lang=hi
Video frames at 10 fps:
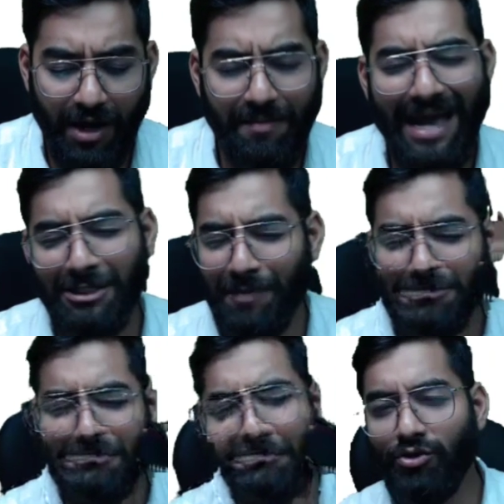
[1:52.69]
वन में
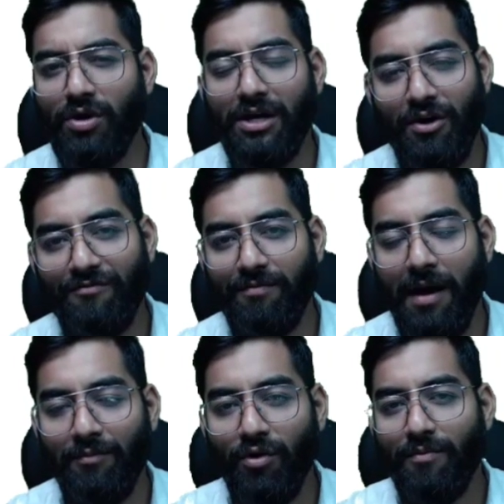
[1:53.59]
एक्सपेक्टेड जो कट ऑफ
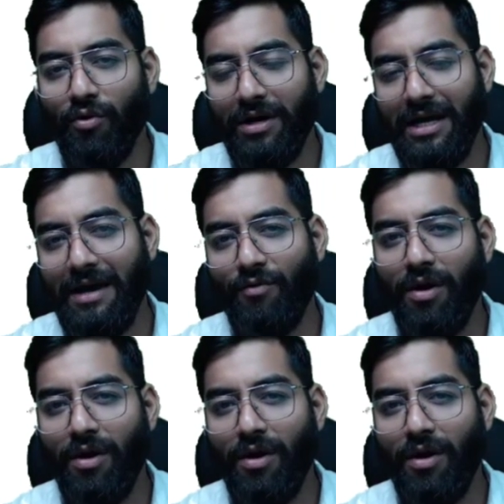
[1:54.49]
हम लोग बोल रहे हैं